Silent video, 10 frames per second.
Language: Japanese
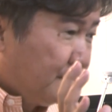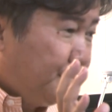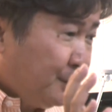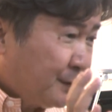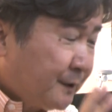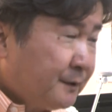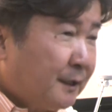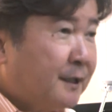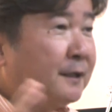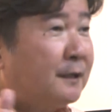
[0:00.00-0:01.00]
プロセス
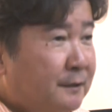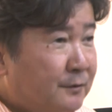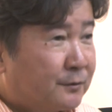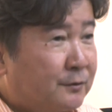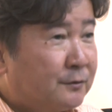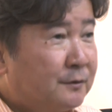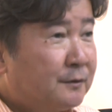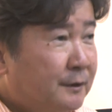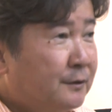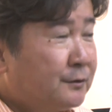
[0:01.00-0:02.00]
が結果になるってい
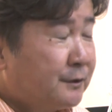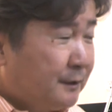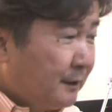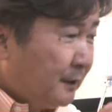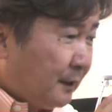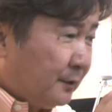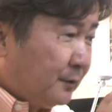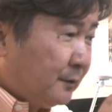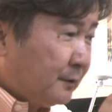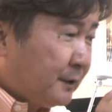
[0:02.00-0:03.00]
う、ね、要するにあ
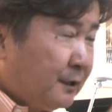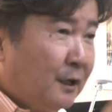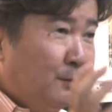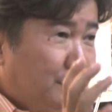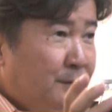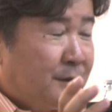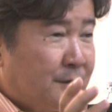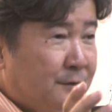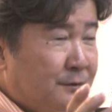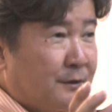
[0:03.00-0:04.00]
の結果を求めて
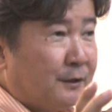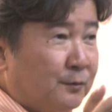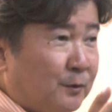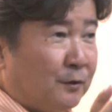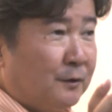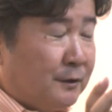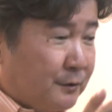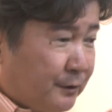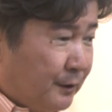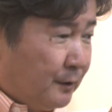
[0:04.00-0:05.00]
るんだけども
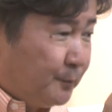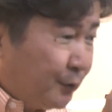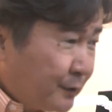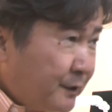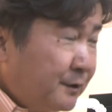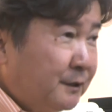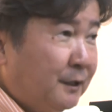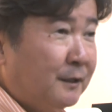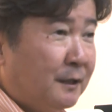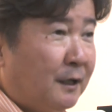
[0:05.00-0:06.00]
要するにプロセス自
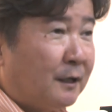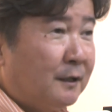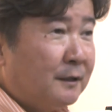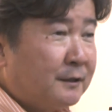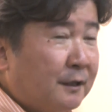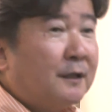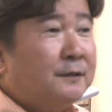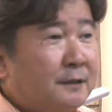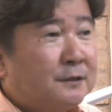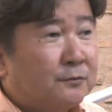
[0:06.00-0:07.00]
体が結果
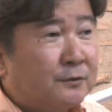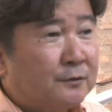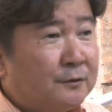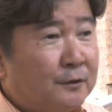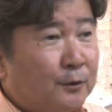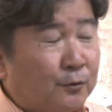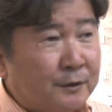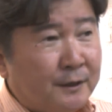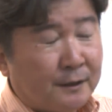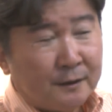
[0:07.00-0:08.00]
になっちゃうっていうこ
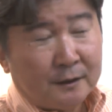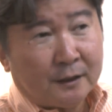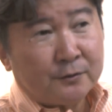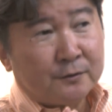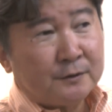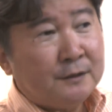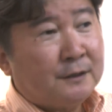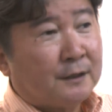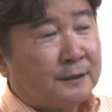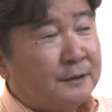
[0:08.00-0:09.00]
れねあの何
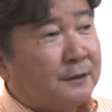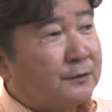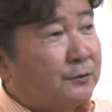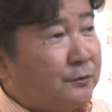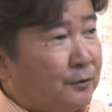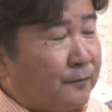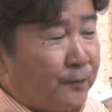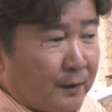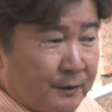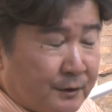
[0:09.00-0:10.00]
が大事かっていうと
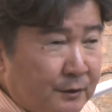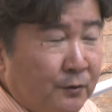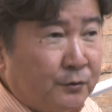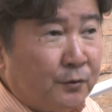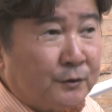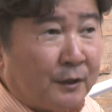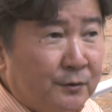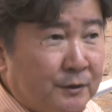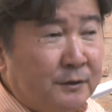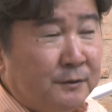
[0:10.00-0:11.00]
仕事を
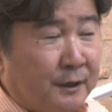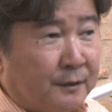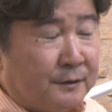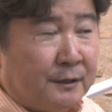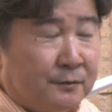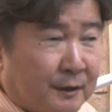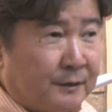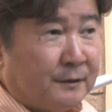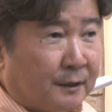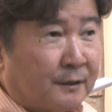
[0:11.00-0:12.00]
楽しんでできるか
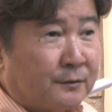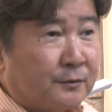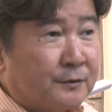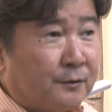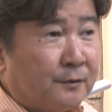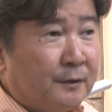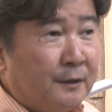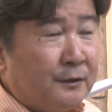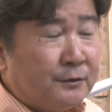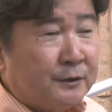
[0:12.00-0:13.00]
できないかってことですよ
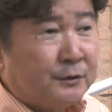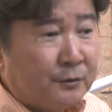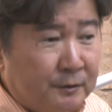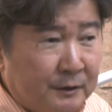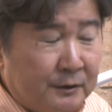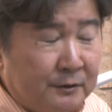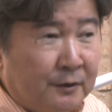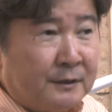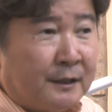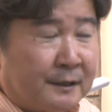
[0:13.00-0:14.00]
要するに人に
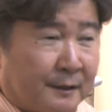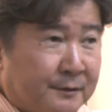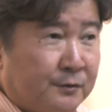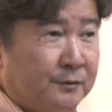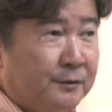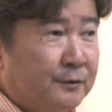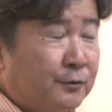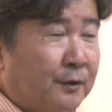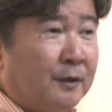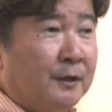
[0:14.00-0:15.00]
言われたからやってる
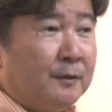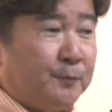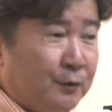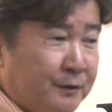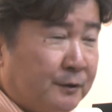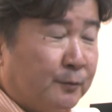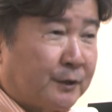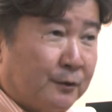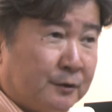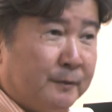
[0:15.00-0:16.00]
それはプロセスも
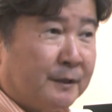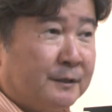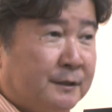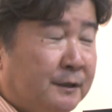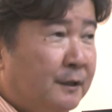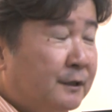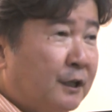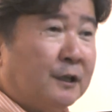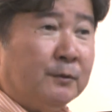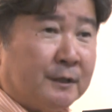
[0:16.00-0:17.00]
楽しめないし
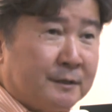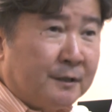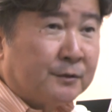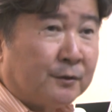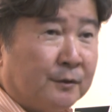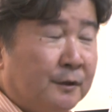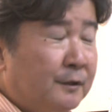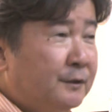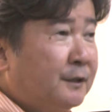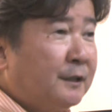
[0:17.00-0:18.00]
結果も出せないですよ
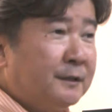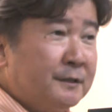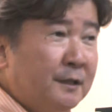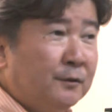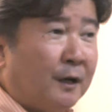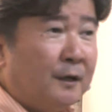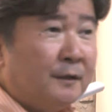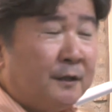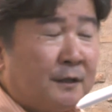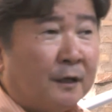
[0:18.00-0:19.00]
で結果出せないのは
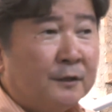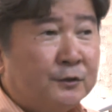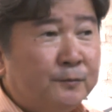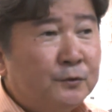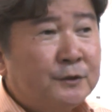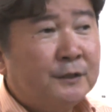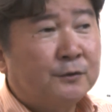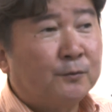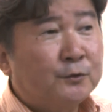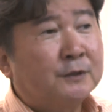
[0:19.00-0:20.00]
なんか自分のせい
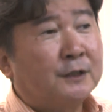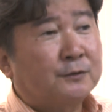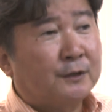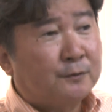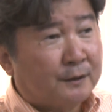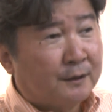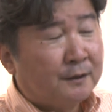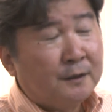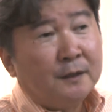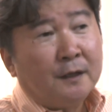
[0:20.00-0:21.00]
と思ってない人がいるわけ
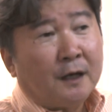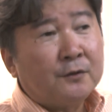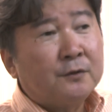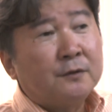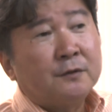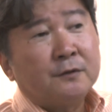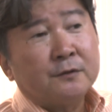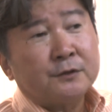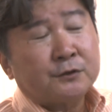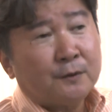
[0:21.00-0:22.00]
あ
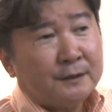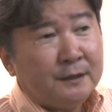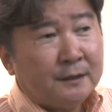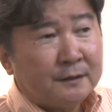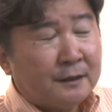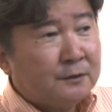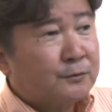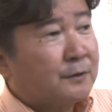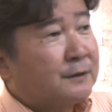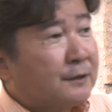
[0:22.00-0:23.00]
の人はね何でも
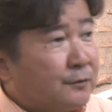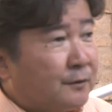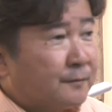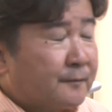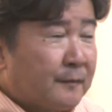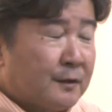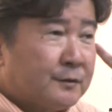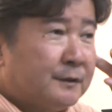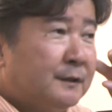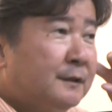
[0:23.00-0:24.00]
そうなんだけど
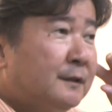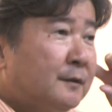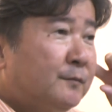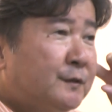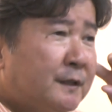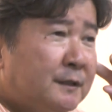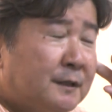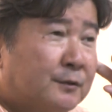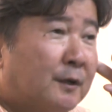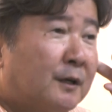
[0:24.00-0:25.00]
要するに無責任
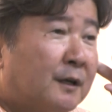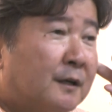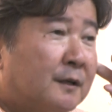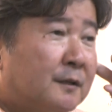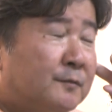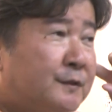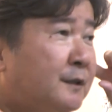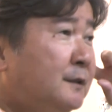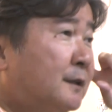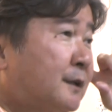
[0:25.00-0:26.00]
な人は無
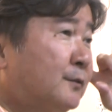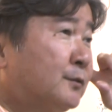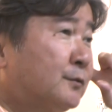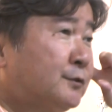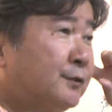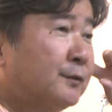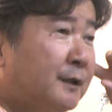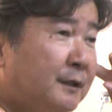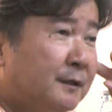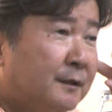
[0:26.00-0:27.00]
責任な対応をするよ
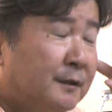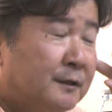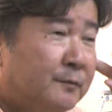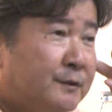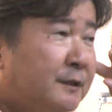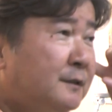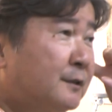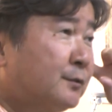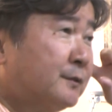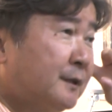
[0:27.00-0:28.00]
ね無責任
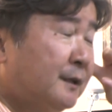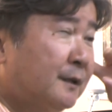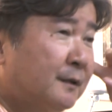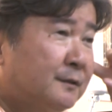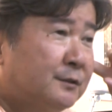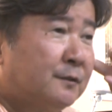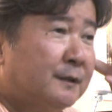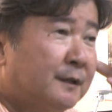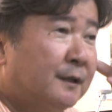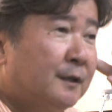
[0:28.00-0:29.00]
な人って実は
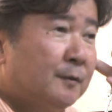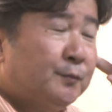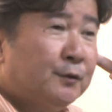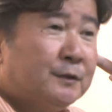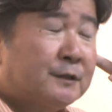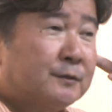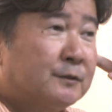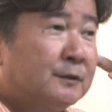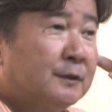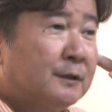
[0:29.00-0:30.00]
ね
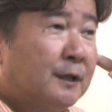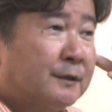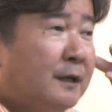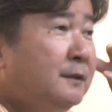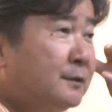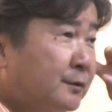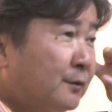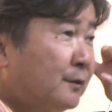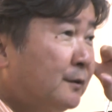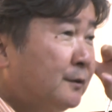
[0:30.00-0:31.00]
プロセスがないんです
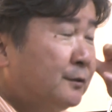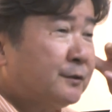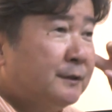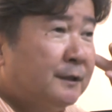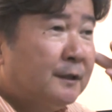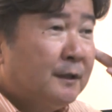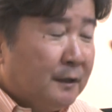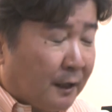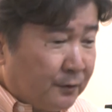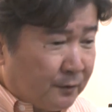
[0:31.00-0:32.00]
よ要するに
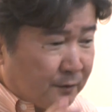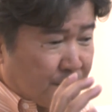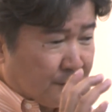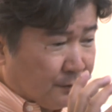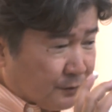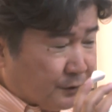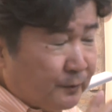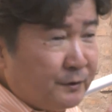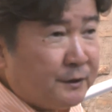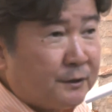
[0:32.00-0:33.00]
あの自
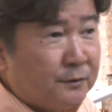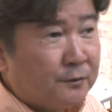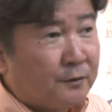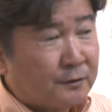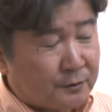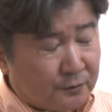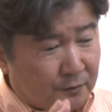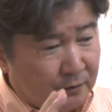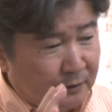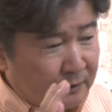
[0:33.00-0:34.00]
分自身のそ
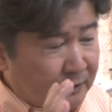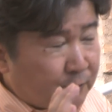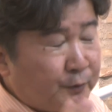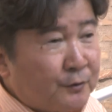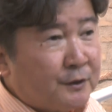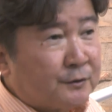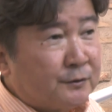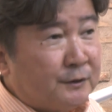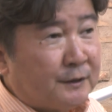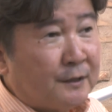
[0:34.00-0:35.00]
の、えっと、プロセス
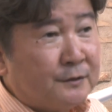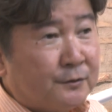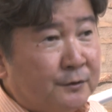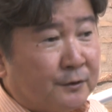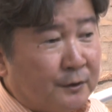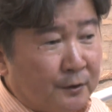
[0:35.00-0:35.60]
に対する